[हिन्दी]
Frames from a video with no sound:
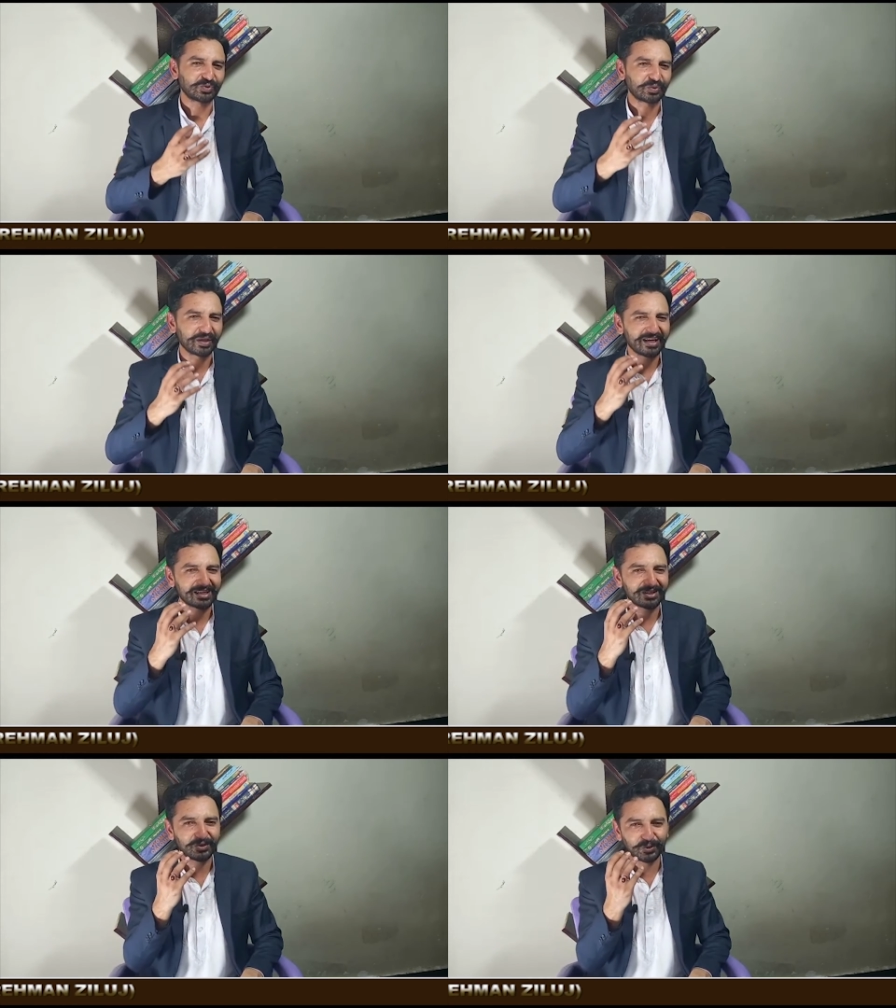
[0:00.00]
तो
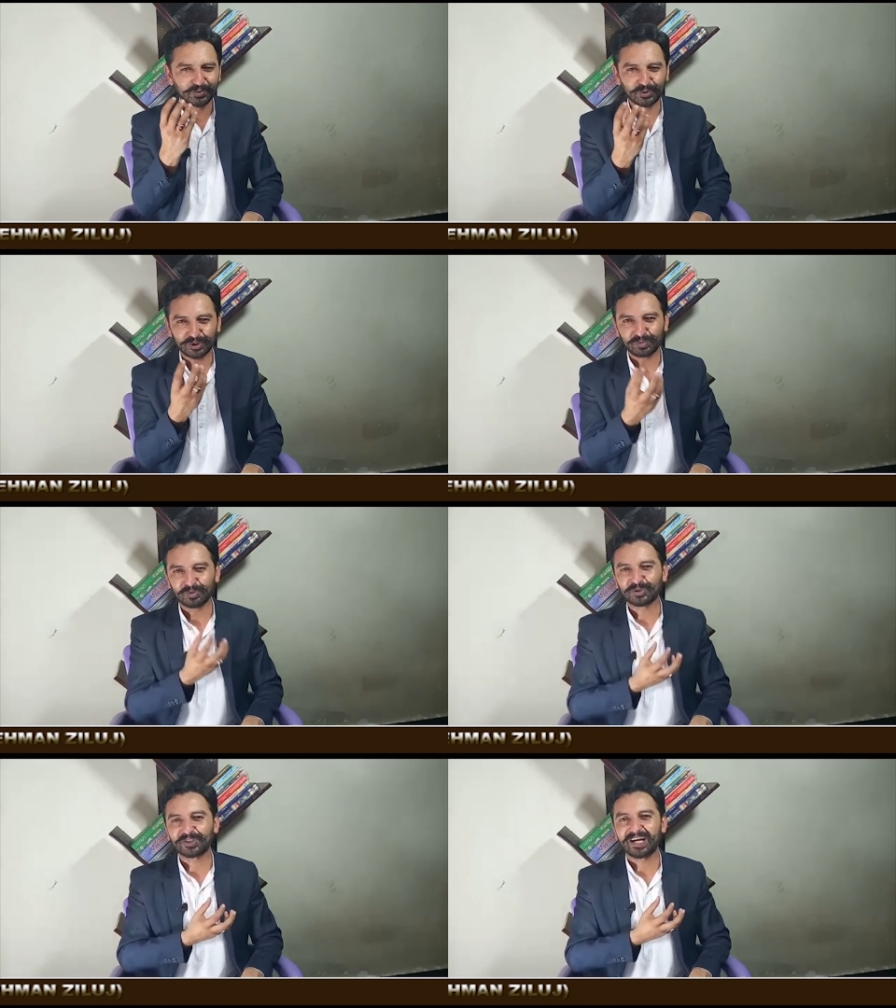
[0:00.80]
एक खूबसूरत
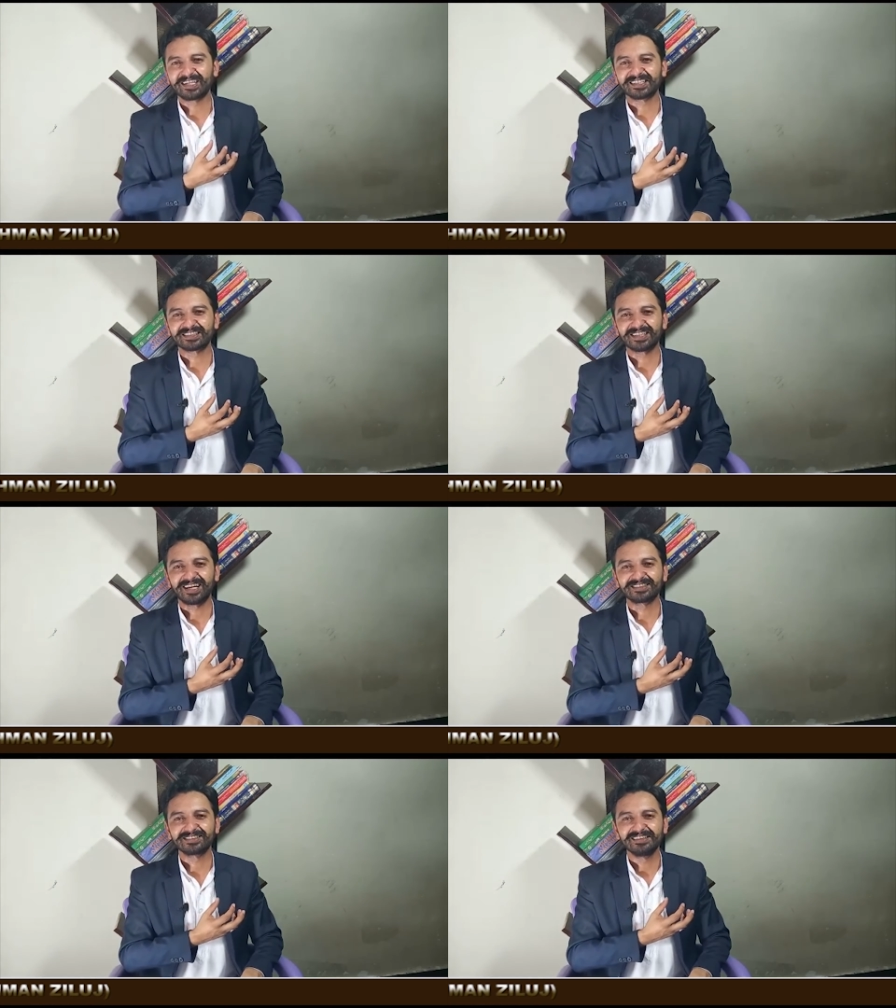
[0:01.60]
मुस्कुराहट के
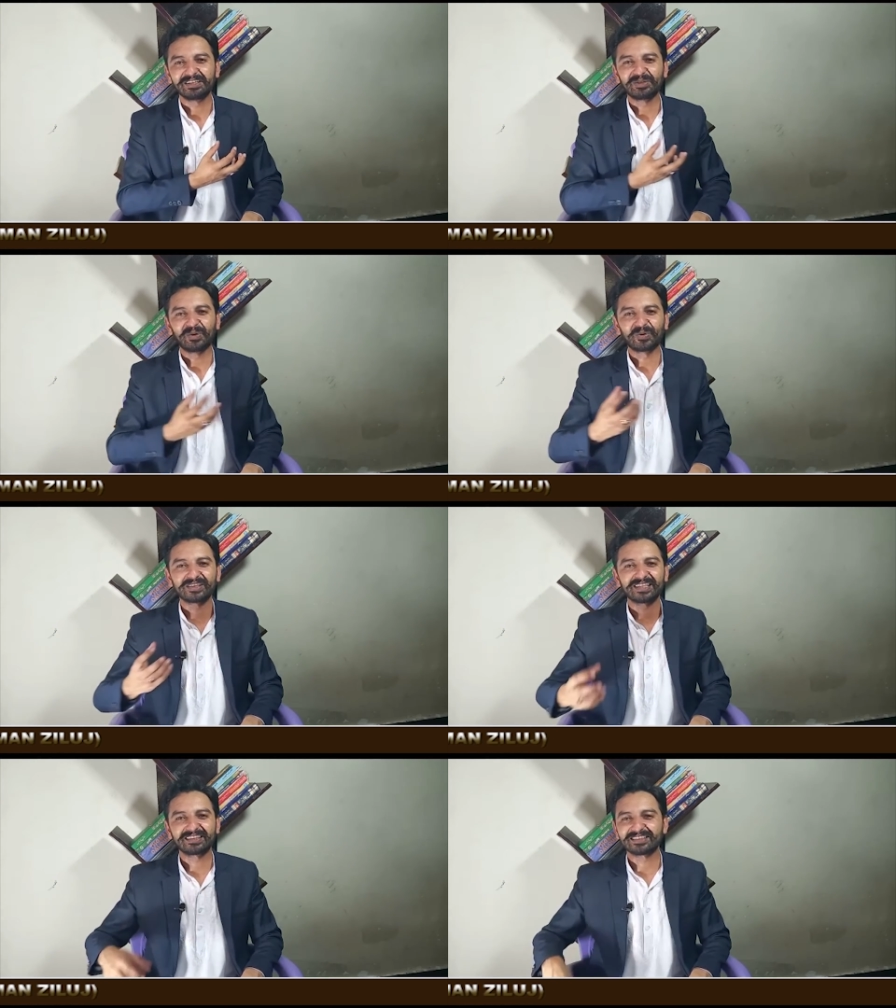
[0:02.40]
साथ लोगों
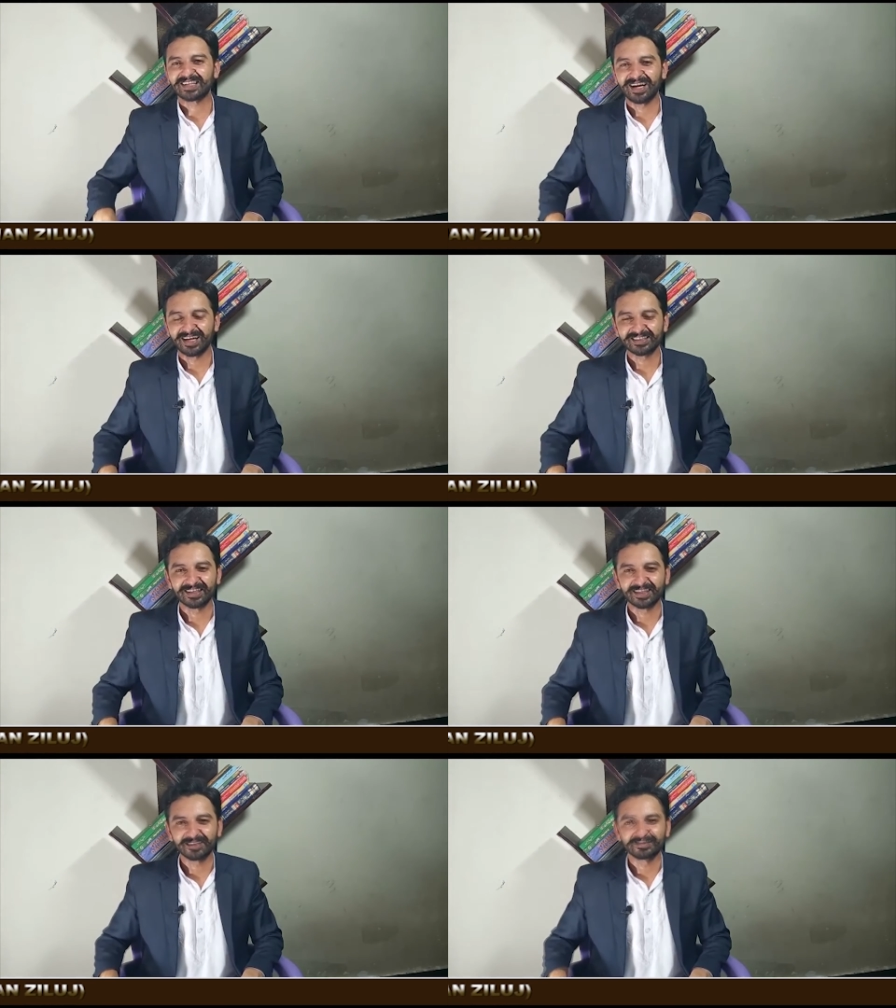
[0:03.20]
के साथ इजहार
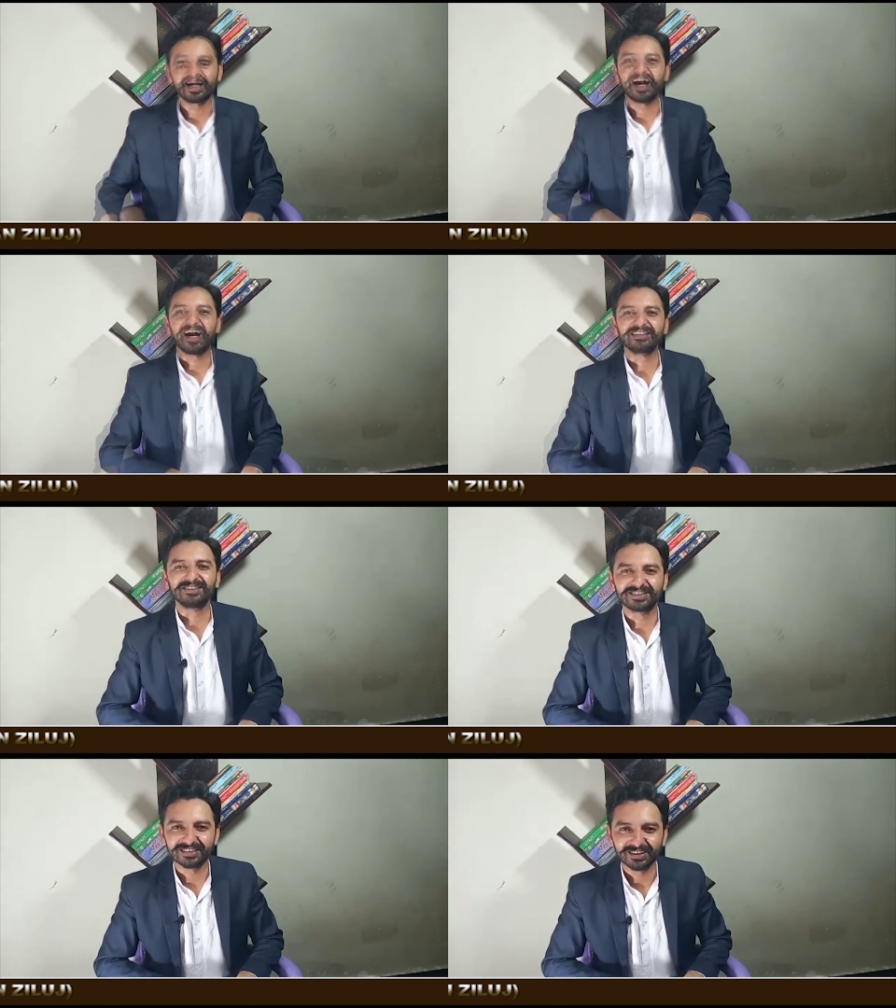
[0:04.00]
करें कि आज